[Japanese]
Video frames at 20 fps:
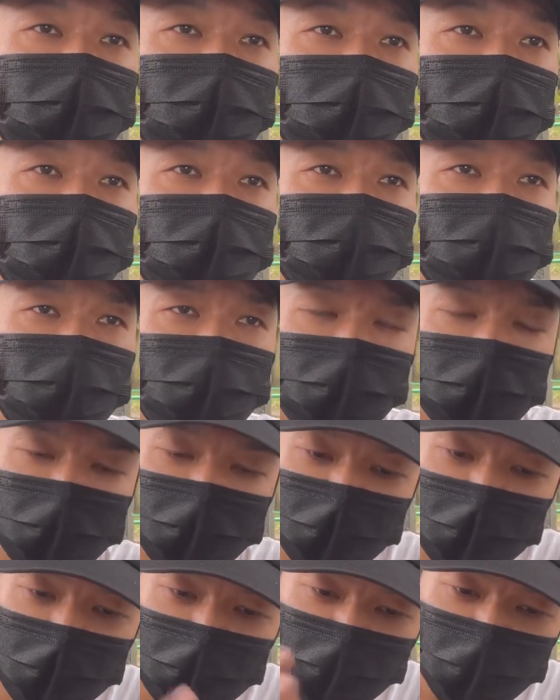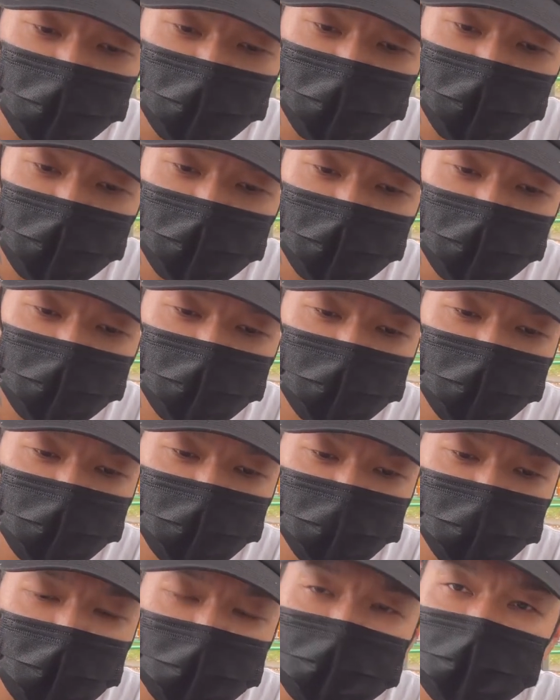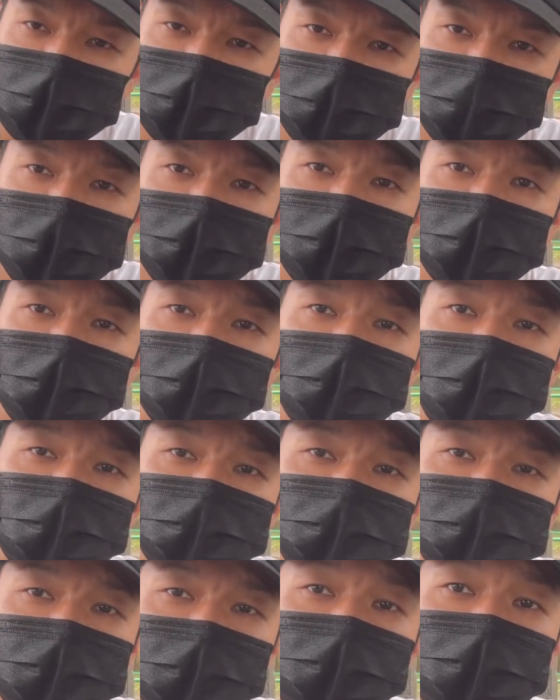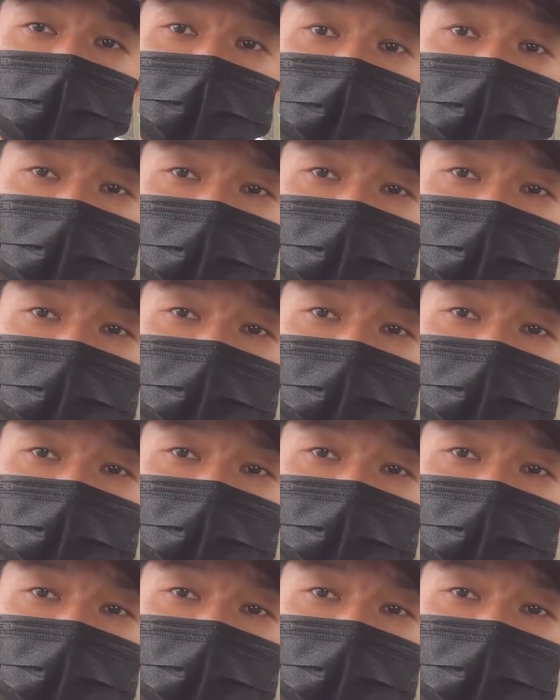うん、そういうなんか小山ファンタジーみたいな感じなのかなと